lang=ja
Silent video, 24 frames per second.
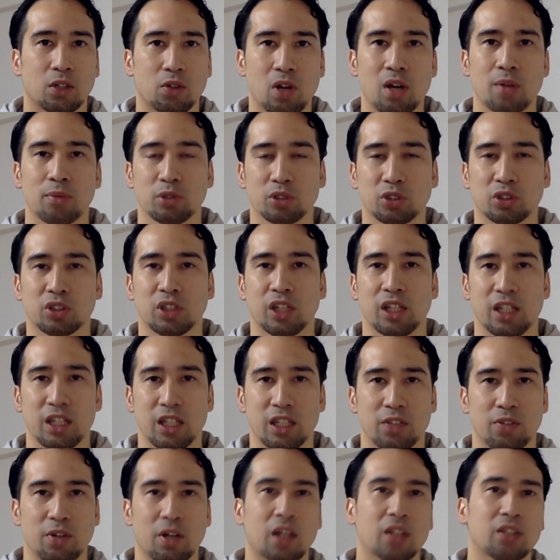これはもうすで
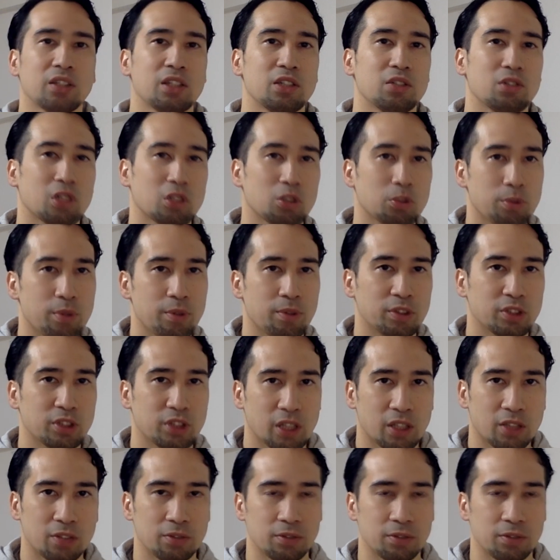に分かっているかと思いますが、